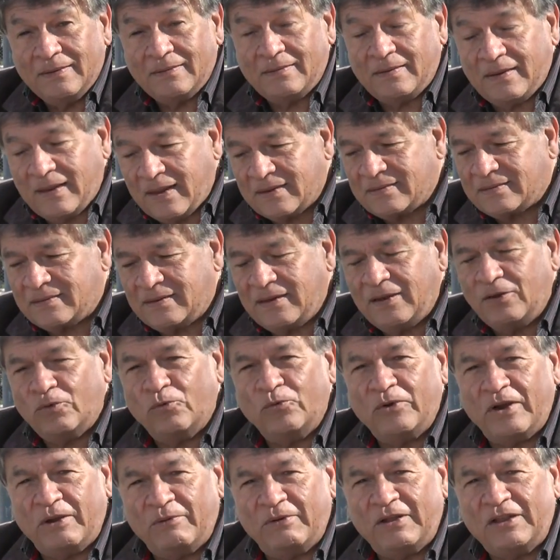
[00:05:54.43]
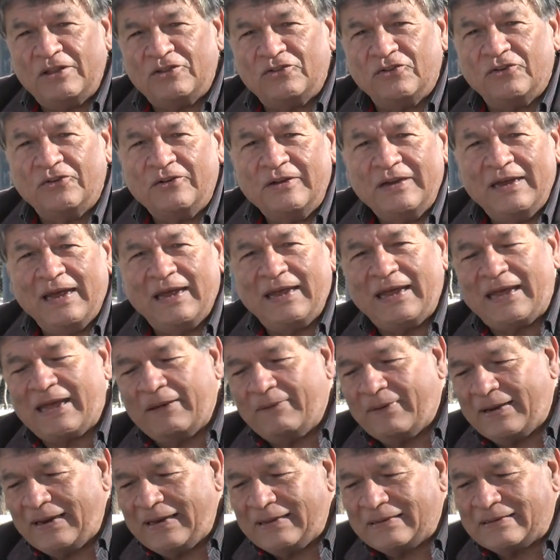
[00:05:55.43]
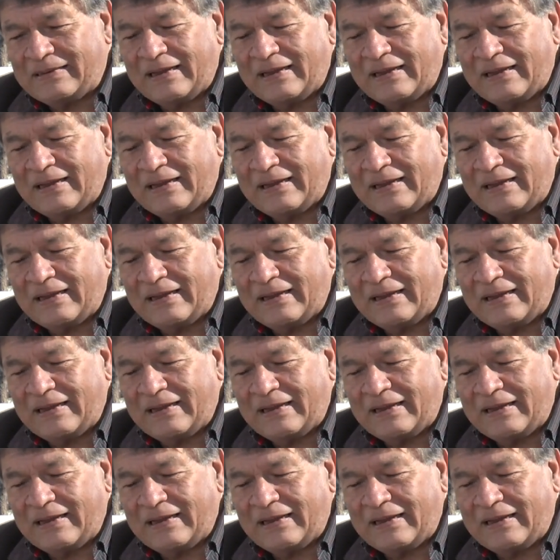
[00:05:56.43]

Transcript: se hace un evento en que van a